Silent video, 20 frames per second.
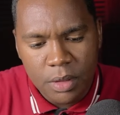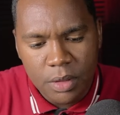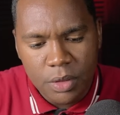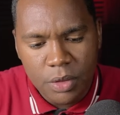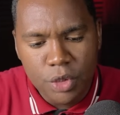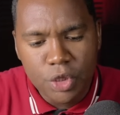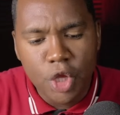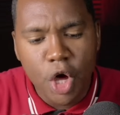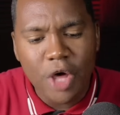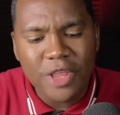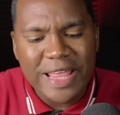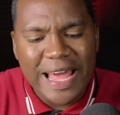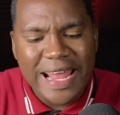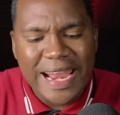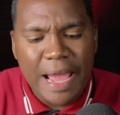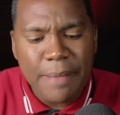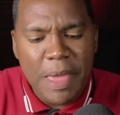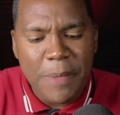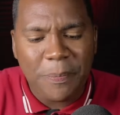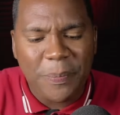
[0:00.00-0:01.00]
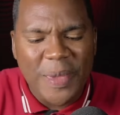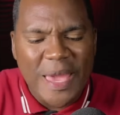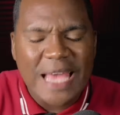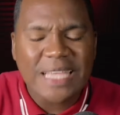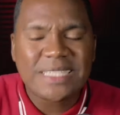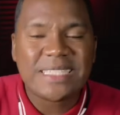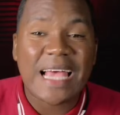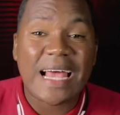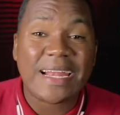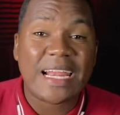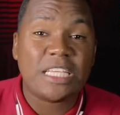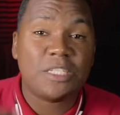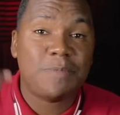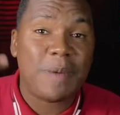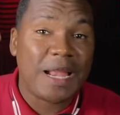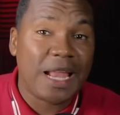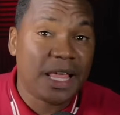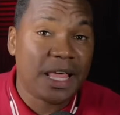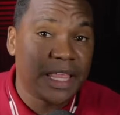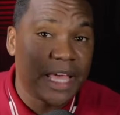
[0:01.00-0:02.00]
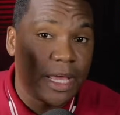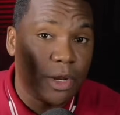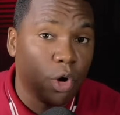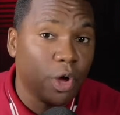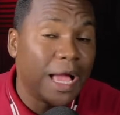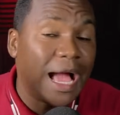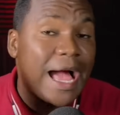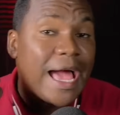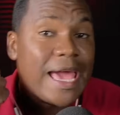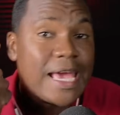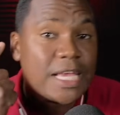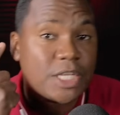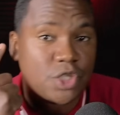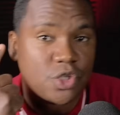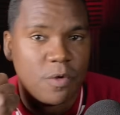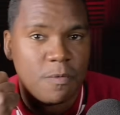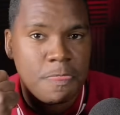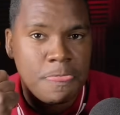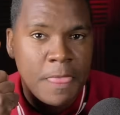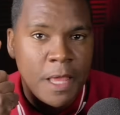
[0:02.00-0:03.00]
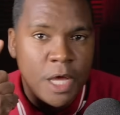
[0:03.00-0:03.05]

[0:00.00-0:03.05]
No dará mis pies al resbaladero. Oiga eso.